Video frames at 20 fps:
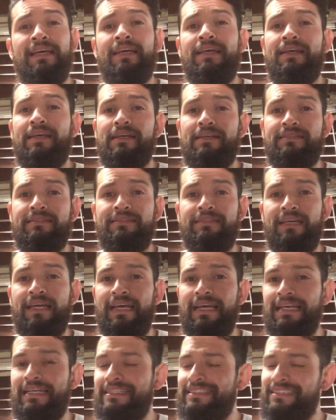
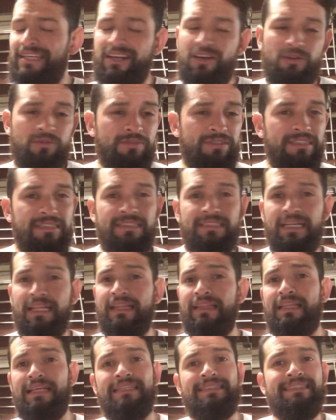este, y, estar
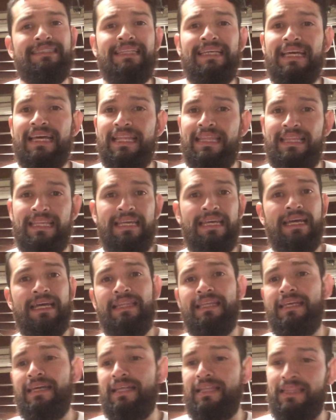consistentes día a día,
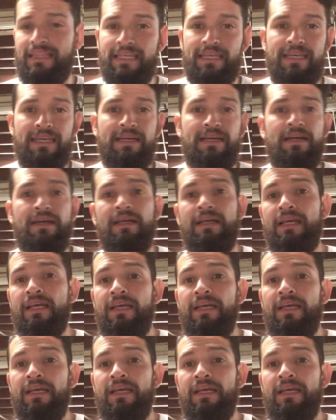día a día.